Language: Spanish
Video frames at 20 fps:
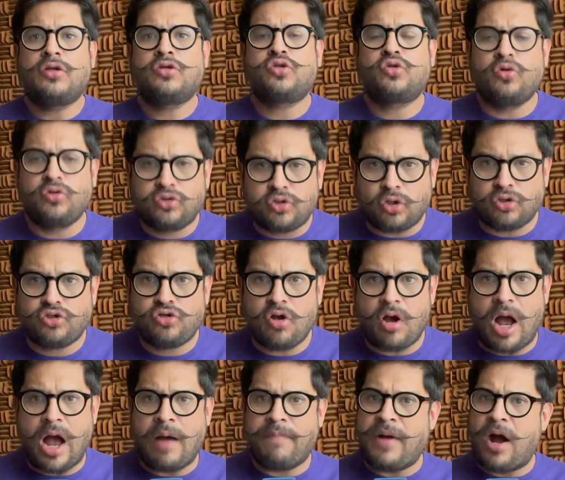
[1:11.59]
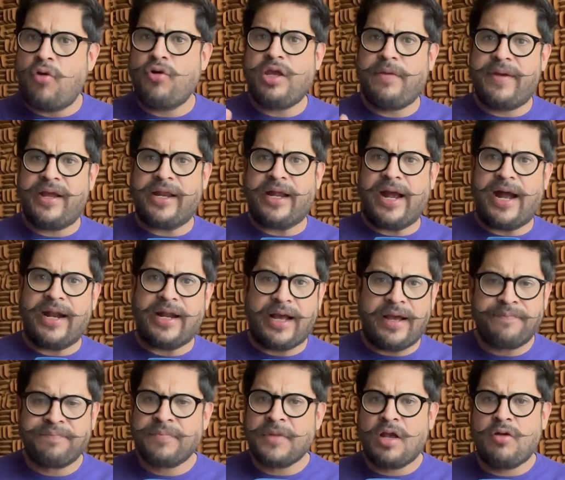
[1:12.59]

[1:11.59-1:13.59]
su socio Amauri Vergara,